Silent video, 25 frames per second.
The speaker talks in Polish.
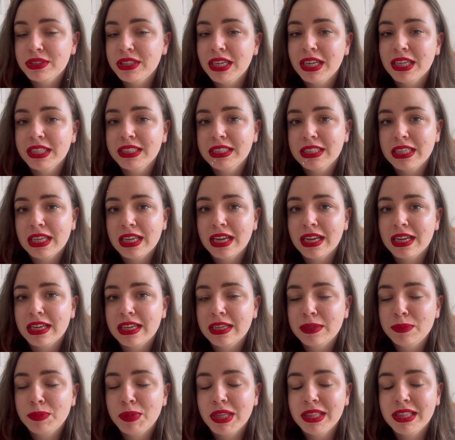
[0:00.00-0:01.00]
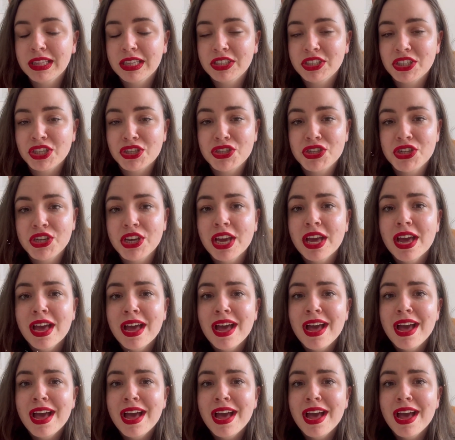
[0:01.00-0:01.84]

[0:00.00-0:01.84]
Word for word: znikać te e, biedne dzieci,